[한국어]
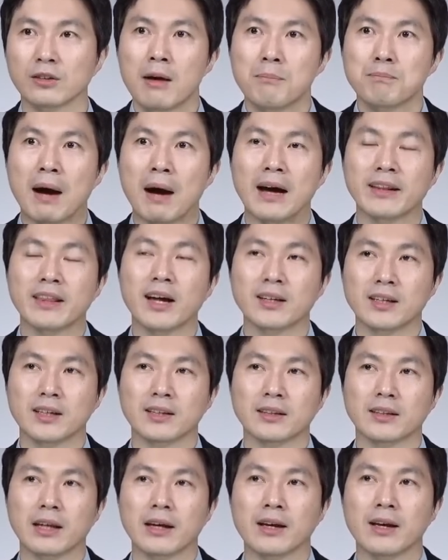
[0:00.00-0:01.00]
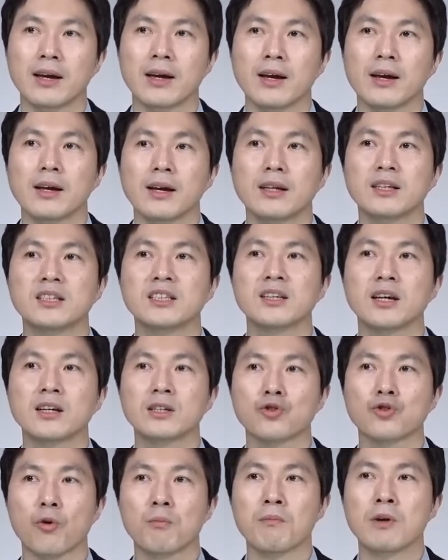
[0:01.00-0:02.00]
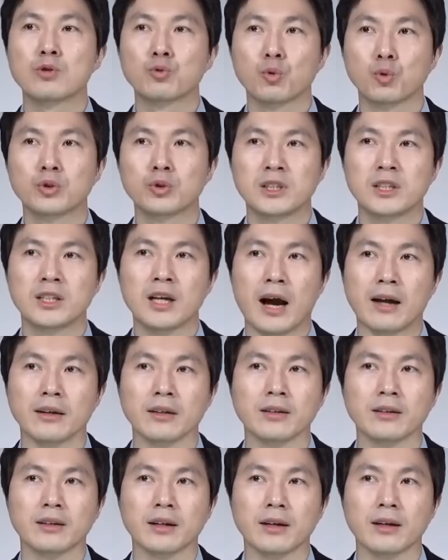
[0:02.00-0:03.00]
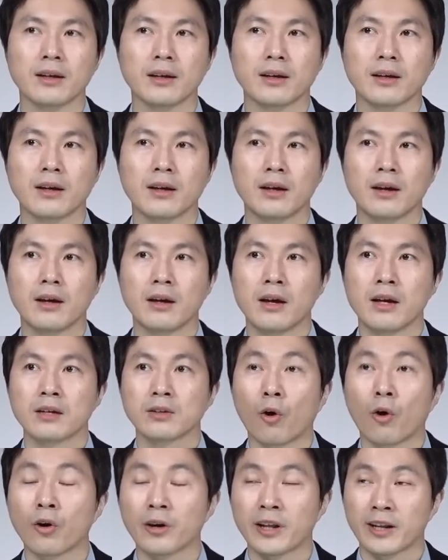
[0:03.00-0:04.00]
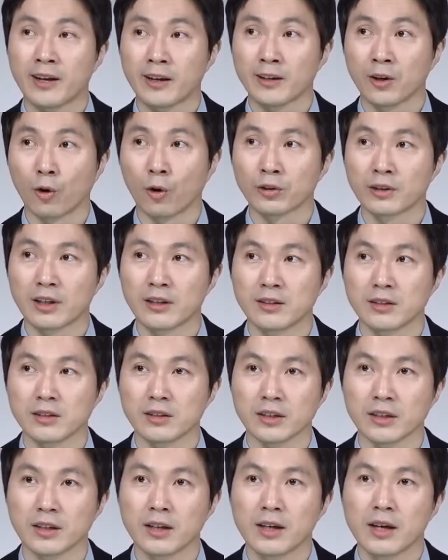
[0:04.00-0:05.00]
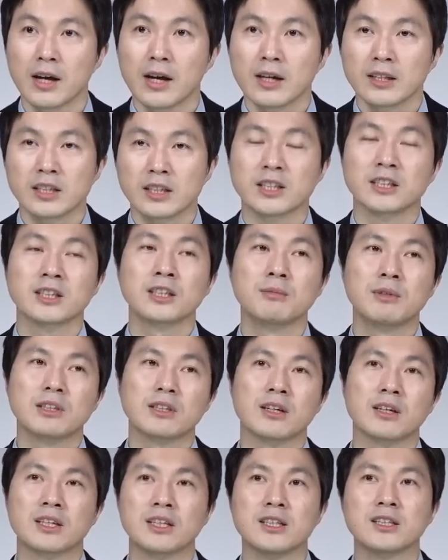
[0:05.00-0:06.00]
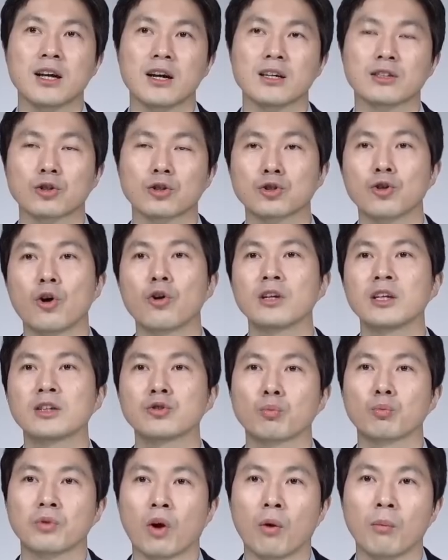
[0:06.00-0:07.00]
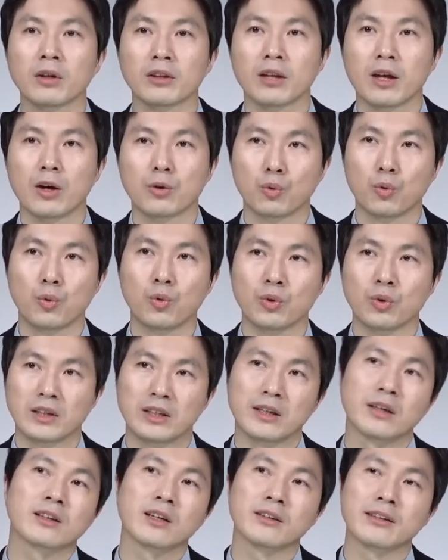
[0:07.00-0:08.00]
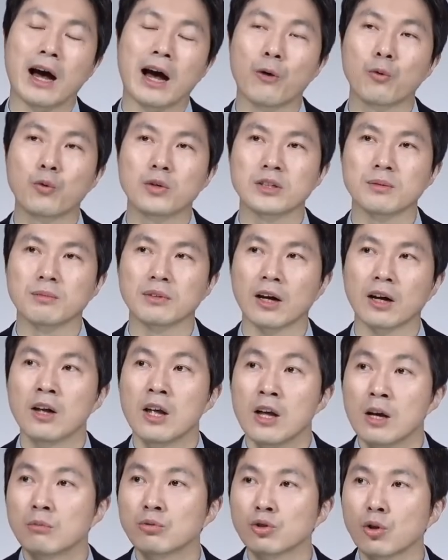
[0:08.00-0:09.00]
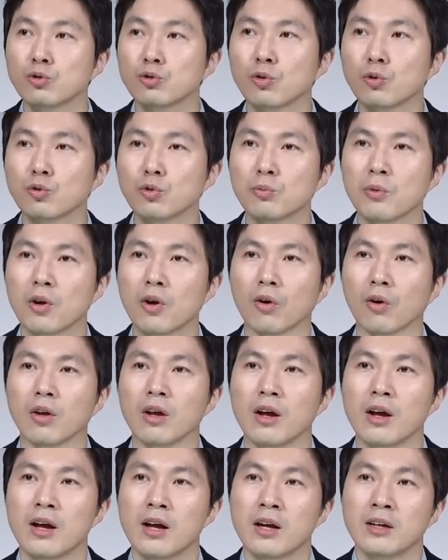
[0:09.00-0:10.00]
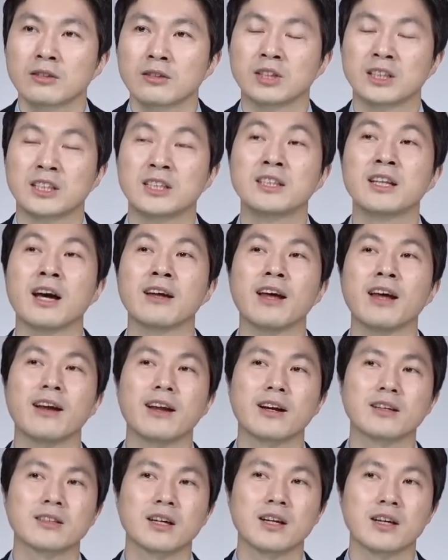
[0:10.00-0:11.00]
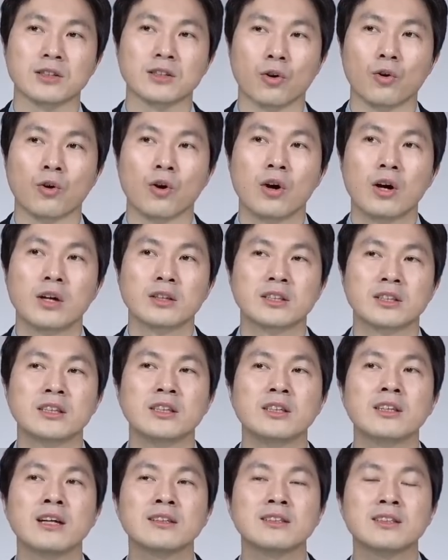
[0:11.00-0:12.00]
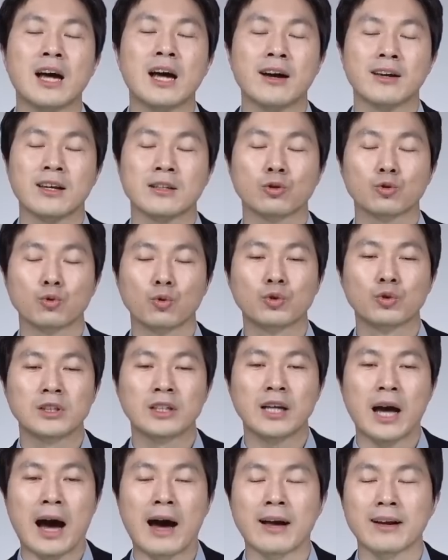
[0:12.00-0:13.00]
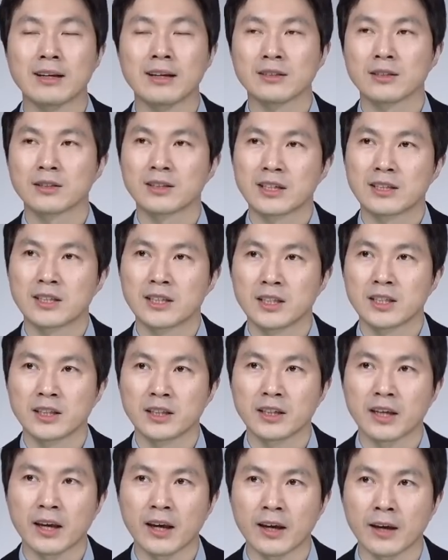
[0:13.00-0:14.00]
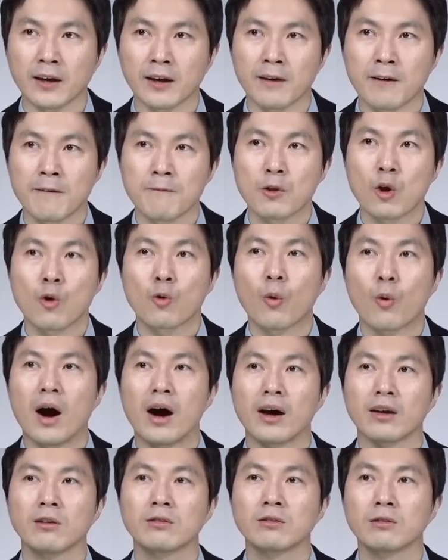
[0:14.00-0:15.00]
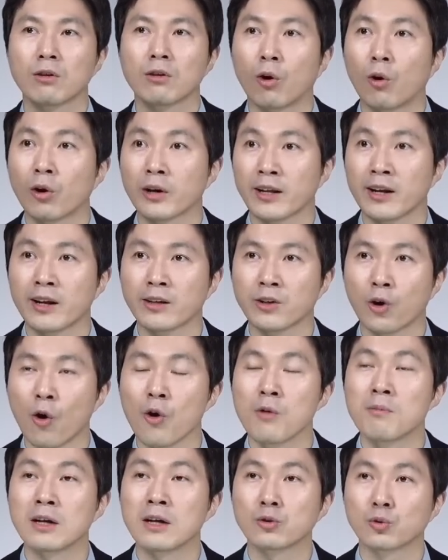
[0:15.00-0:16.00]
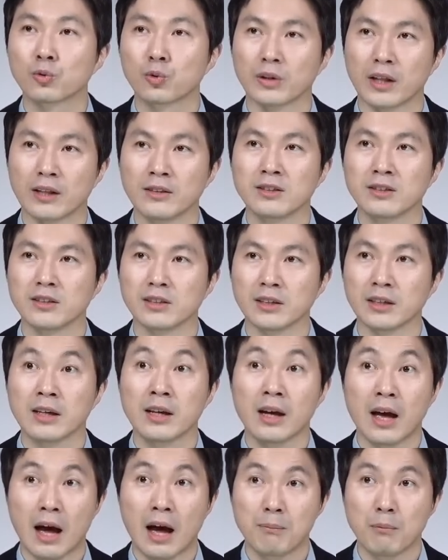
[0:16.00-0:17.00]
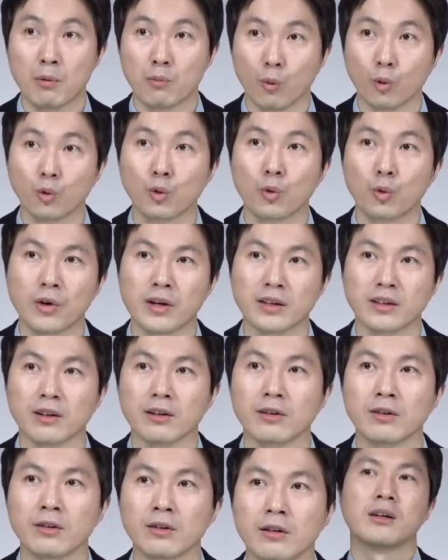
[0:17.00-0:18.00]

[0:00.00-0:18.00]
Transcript: 바닥일 때, 시장이 정말 좋지 않을 때 거래량이 어땠는지. 지금 이제 기사에서 천이 좀 넘었다고 이야기가 나오고 있습니다. 그럼 천 정도면 지난 하락장에서, 지난 장에서 좋지 않았을 때 시기에 과연 거래량이 얼마 정도 됐는지 한번 보도록 할게요.